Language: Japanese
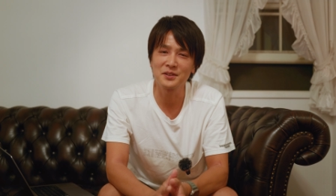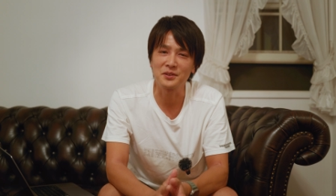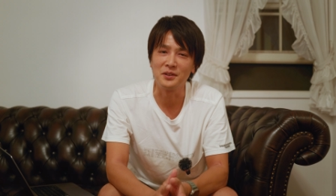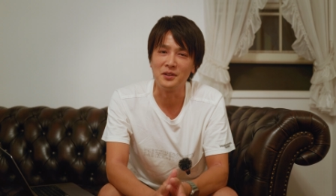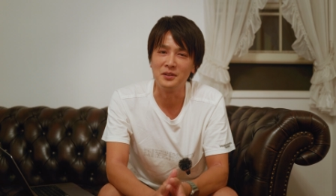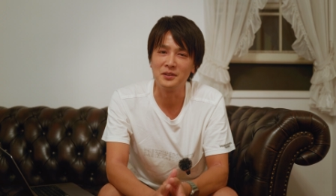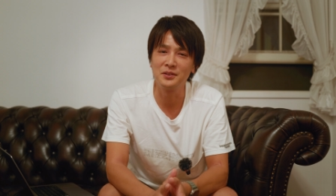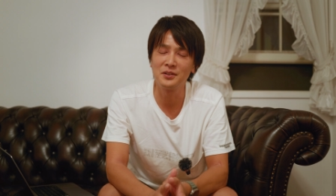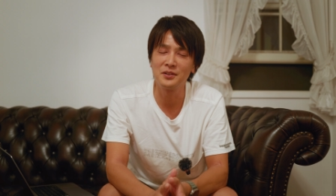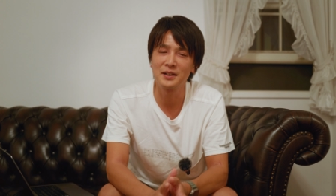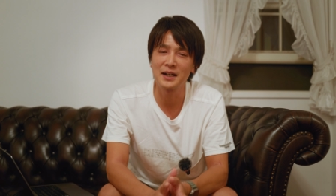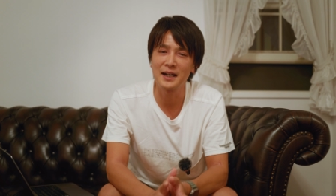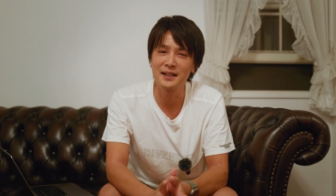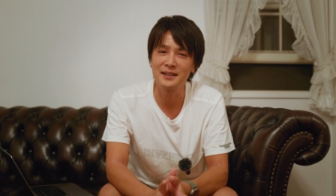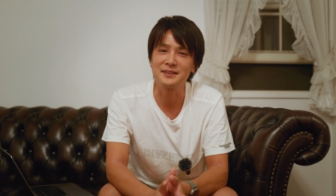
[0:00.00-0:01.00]
ちょっと動
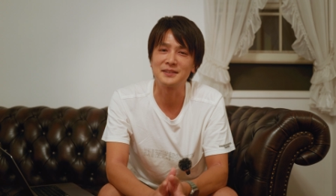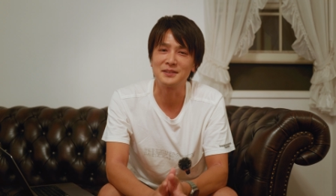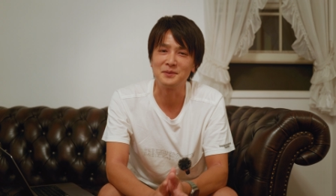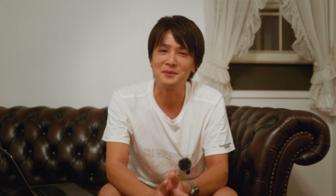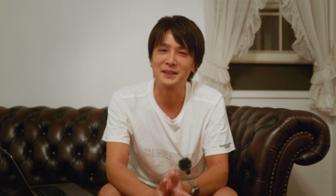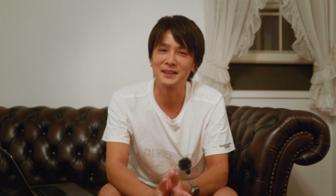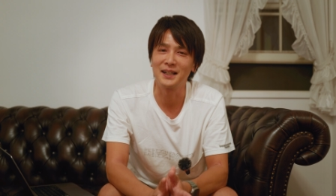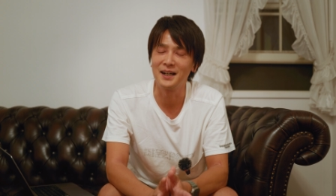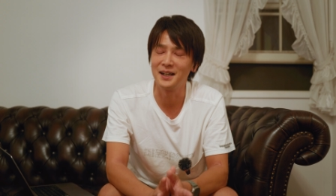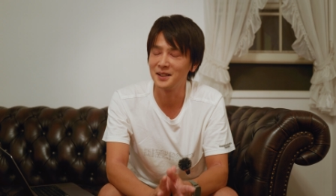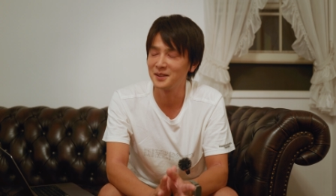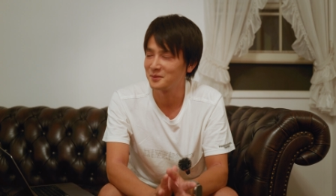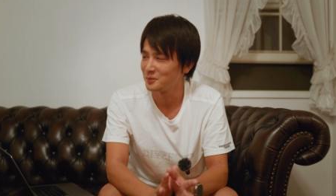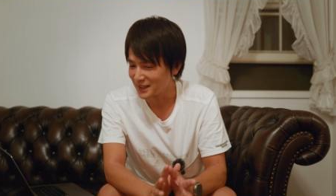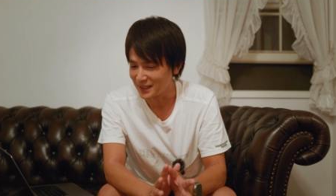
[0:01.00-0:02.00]
画編集にまた、
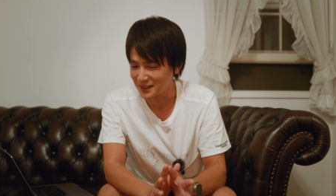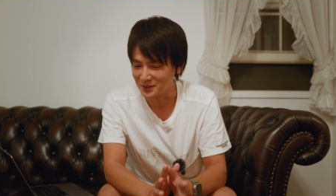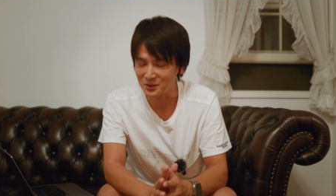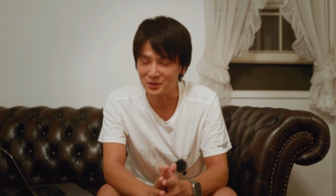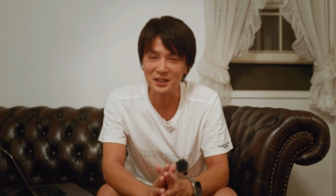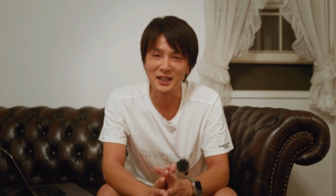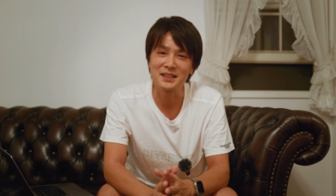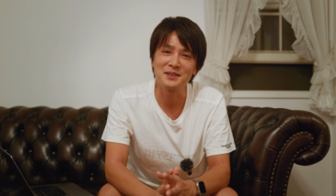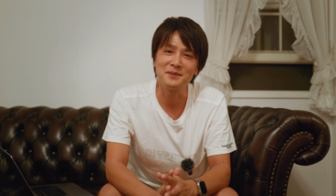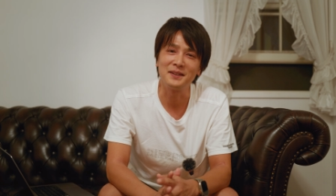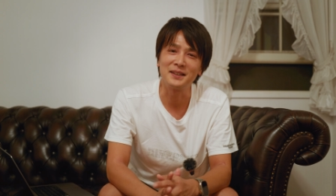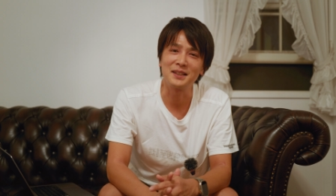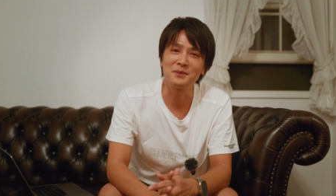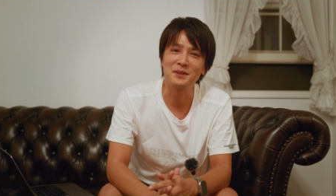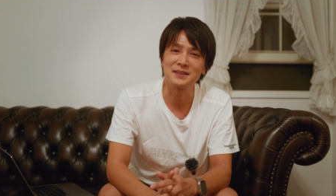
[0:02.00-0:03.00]
あの、凝り始
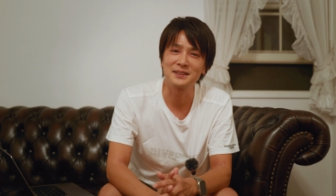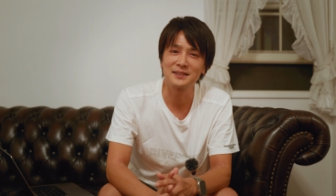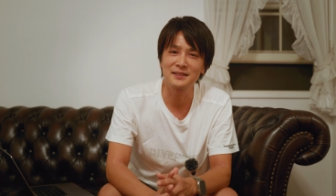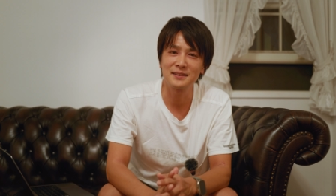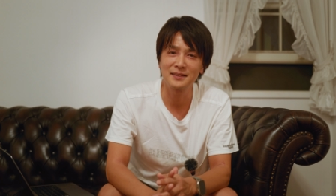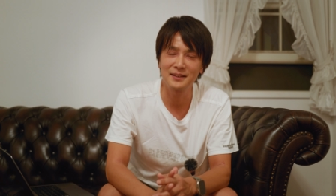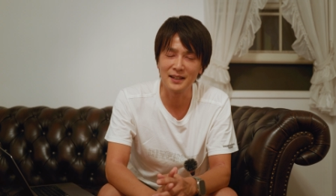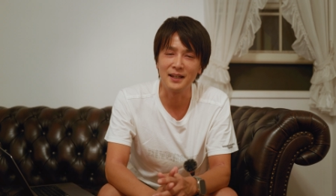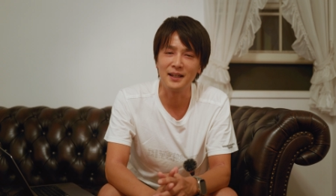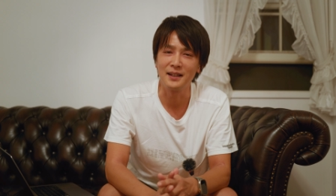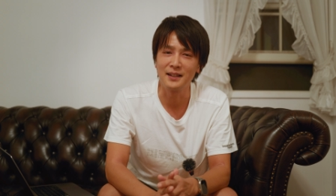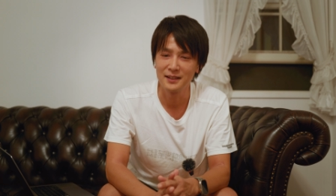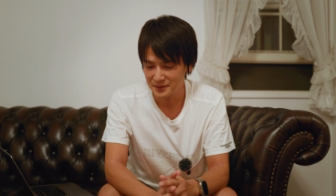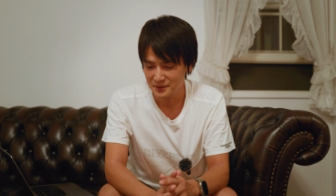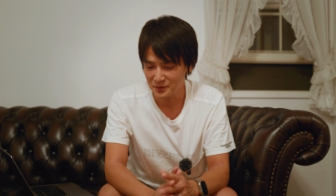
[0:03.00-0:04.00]
めてまし
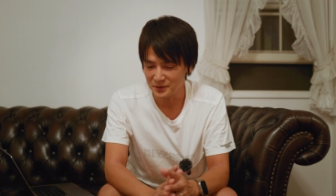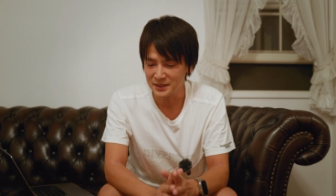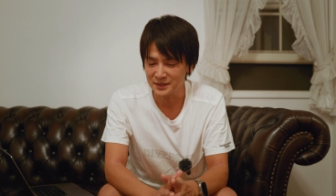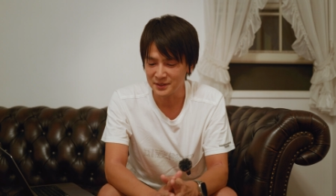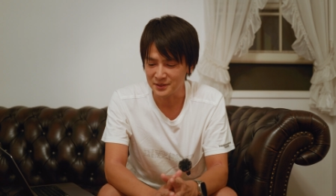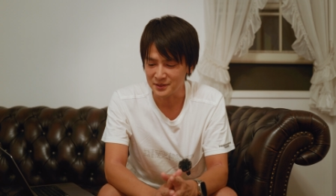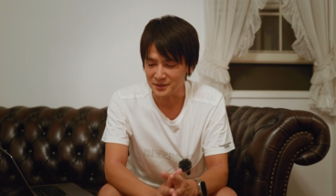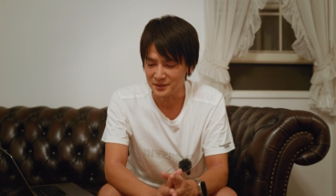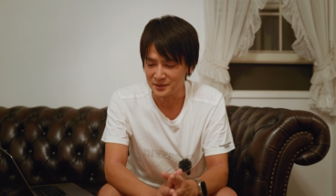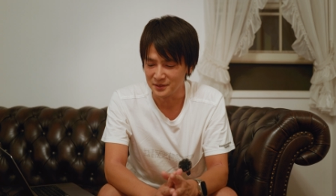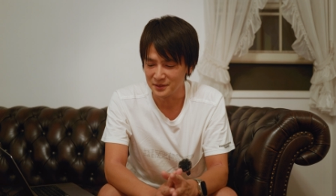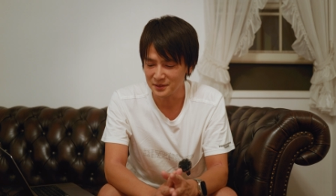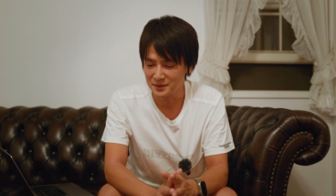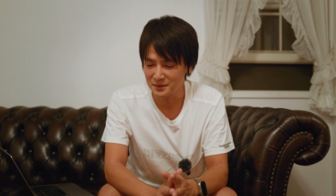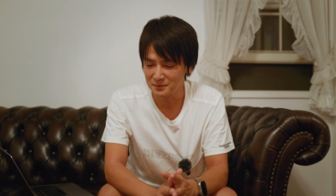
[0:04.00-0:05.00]
て、少しず
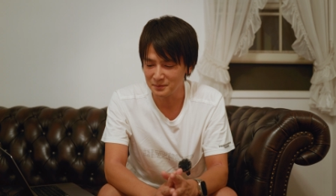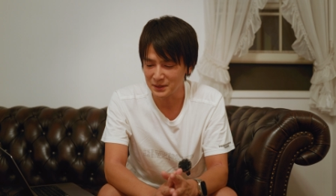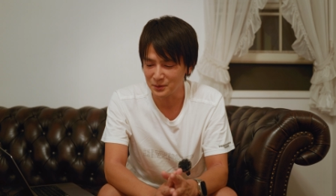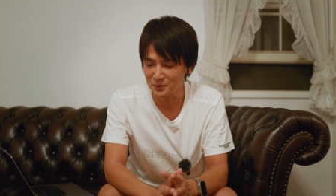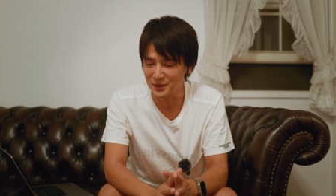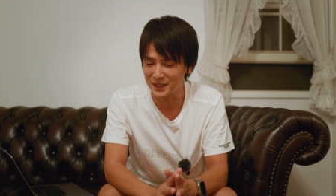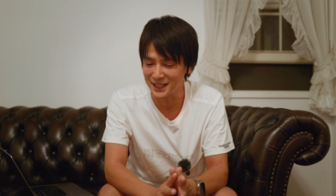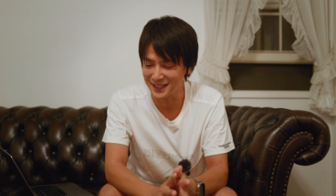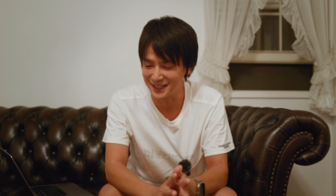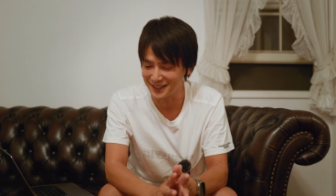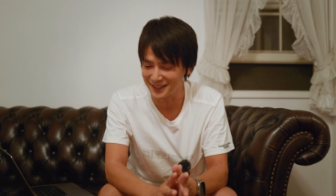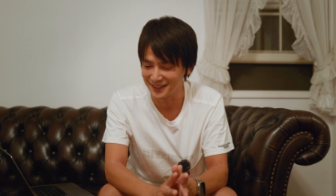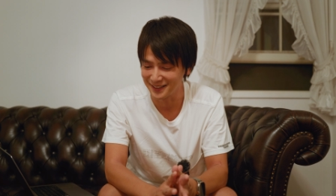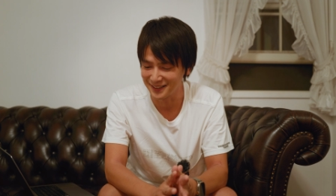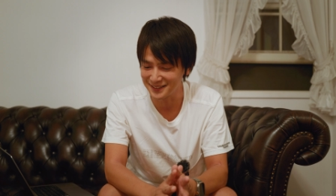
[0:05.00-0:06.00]
つ、まとも
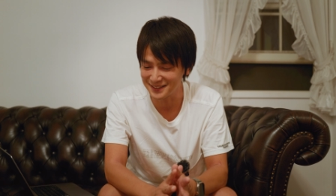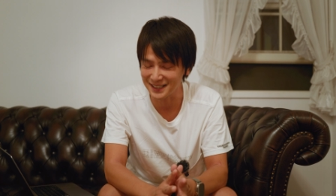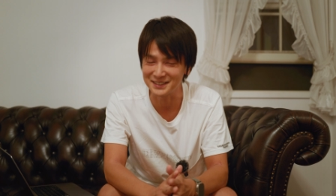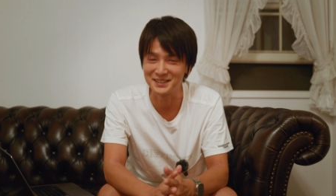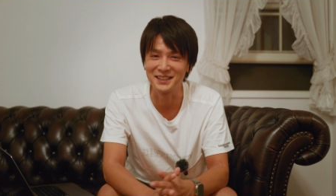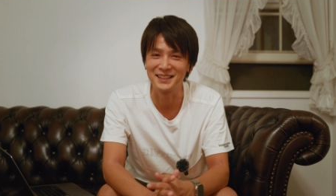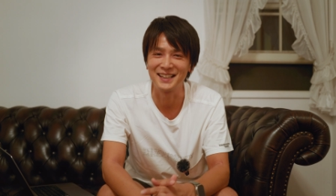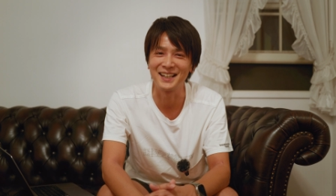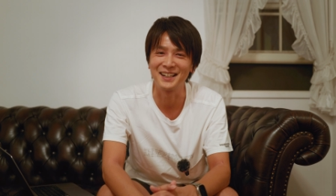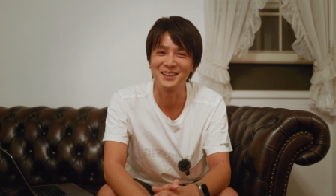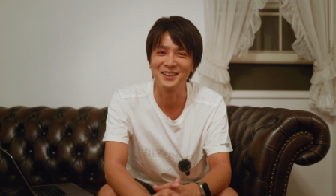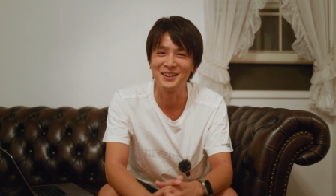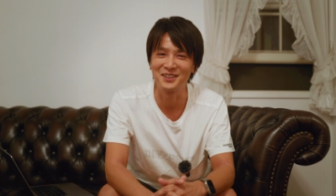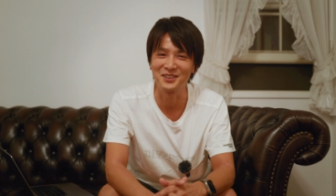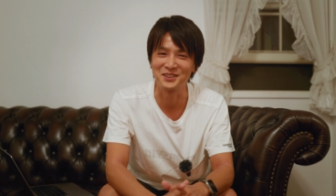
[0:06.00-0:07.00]
に近づいてい
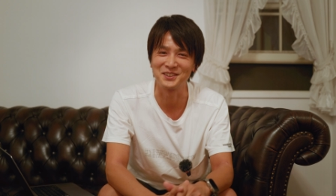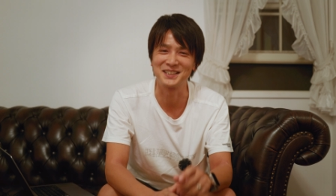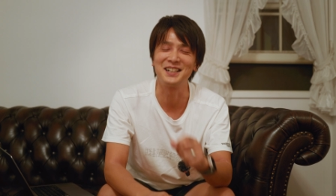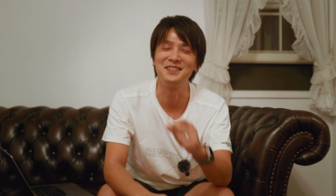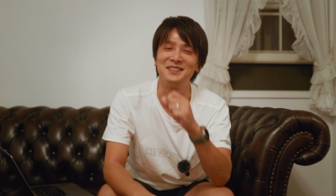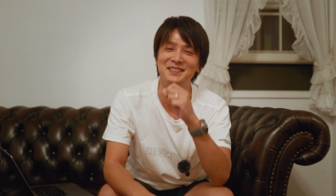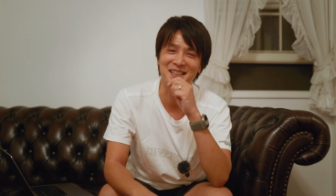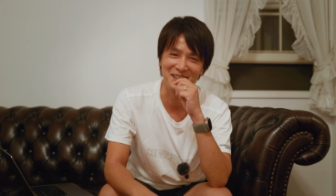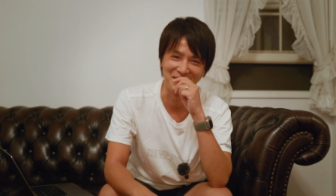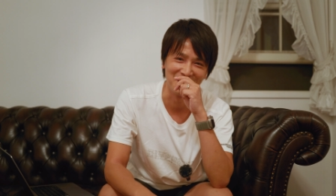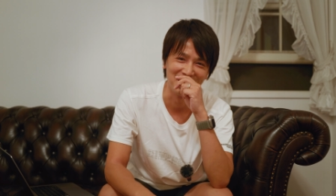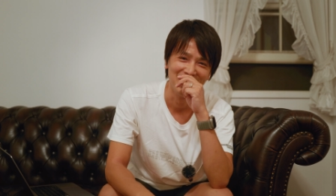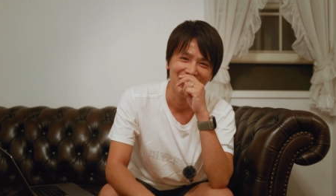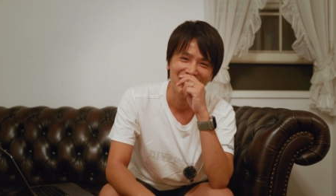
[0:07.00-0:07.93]
こうとしてるんですけど、